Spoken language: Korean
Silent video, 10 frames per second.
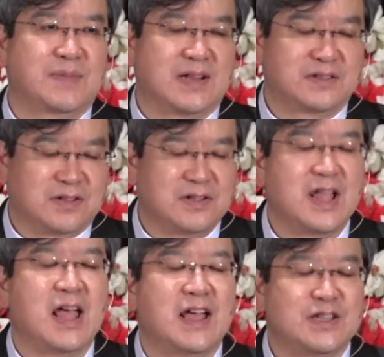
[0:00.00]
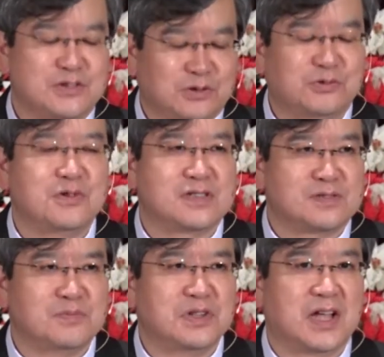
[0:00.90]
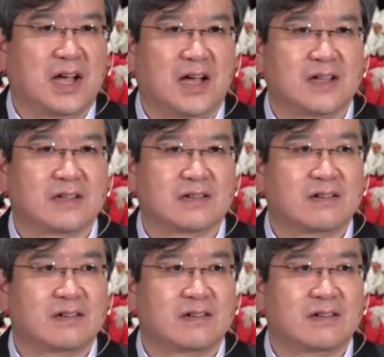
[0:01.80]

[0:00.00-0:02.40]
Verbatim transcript: 받았던 적도 있습니다.